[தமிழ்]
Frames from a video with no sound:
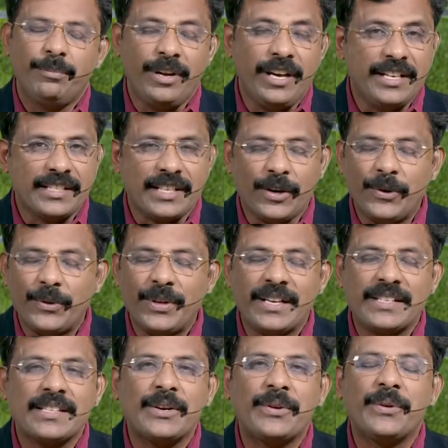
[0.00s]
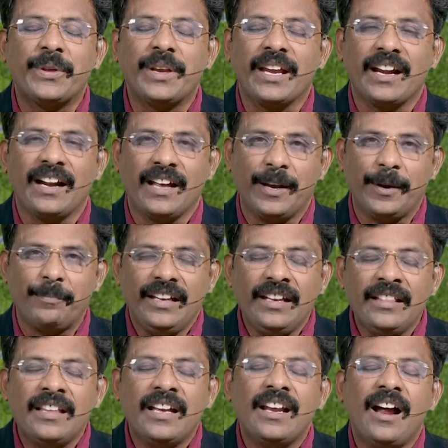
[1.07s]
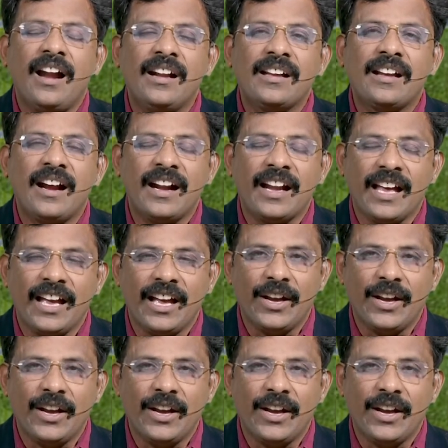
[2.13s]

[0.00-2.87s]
பிரிய சகோதர சகோதரிகளே இந்த நாளுக்கான